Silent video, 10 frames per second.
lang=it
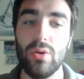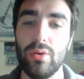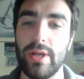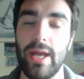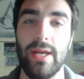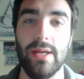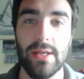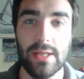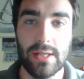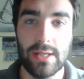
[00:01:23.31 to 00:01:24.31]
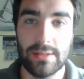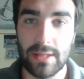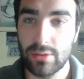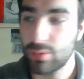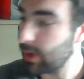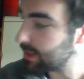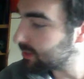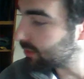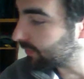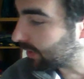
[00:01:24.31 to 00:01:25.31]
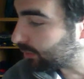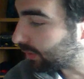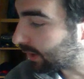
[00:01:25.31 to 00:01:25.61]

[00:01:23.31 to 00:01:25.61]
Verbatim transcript: Ok, detto questo, vediamo un